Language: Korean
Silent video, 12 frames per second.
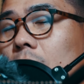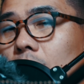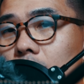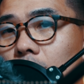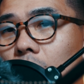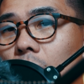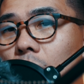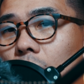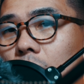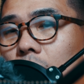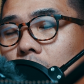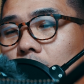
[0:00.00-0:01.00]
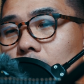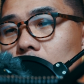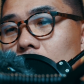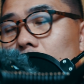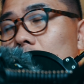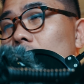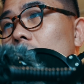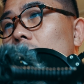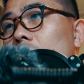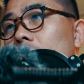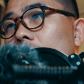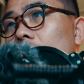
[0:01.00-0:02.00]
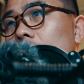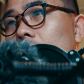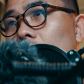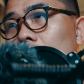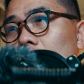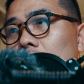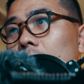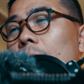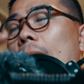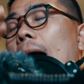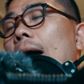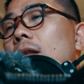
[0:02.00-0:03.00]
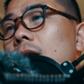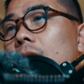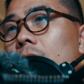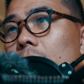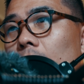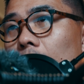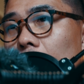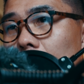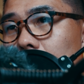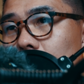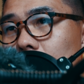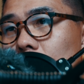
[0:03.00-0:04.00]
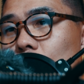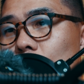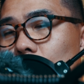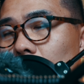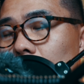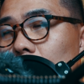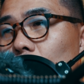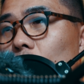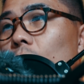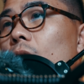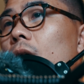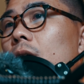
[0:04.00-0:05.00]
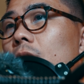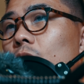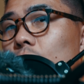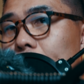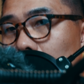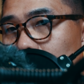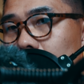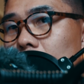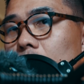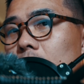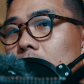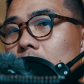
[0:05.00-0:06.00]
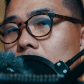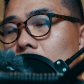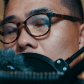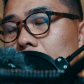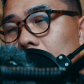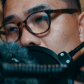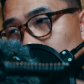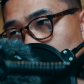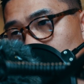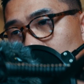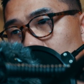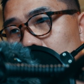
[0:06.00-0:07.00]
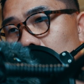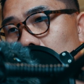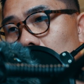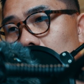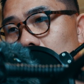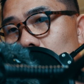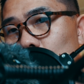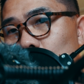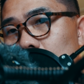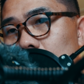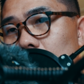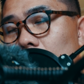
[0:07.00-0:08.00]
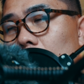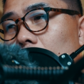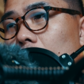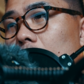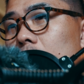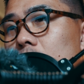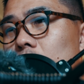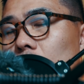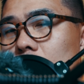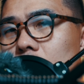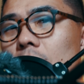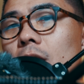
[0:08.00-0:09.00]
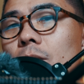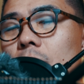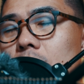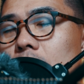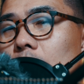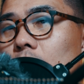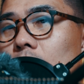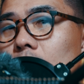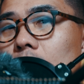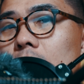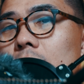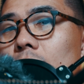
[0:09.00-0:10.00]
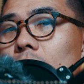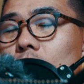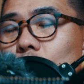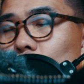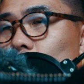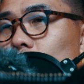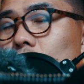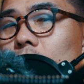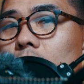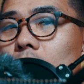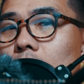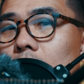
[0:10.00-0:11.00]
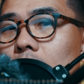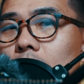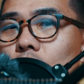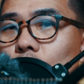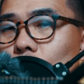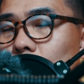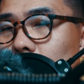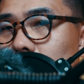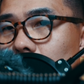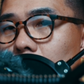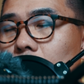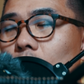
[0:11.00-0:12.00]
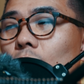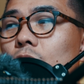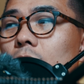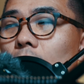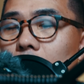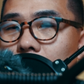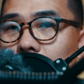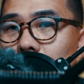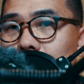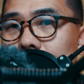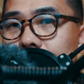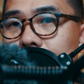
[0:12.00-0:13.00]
그런 그런 거에 대해서 많이 얘기를 하는 중에도 우파 성향을 얘기를 하는 게 좋지 정치 얘기만 시작부터 끝까지 해서는 중도층을 중도층이 들어오질 않아요.